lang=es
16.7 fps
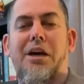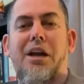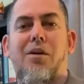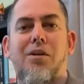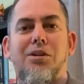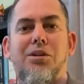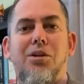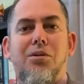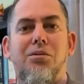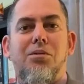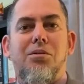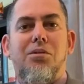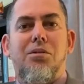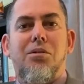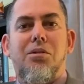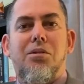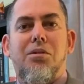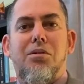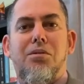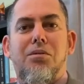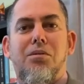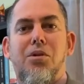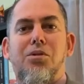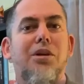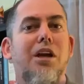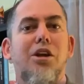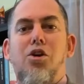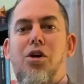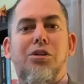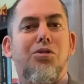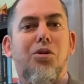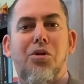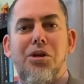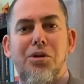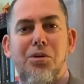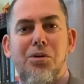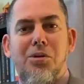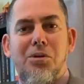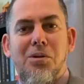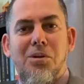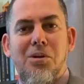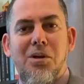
grabación, no salió el sonido.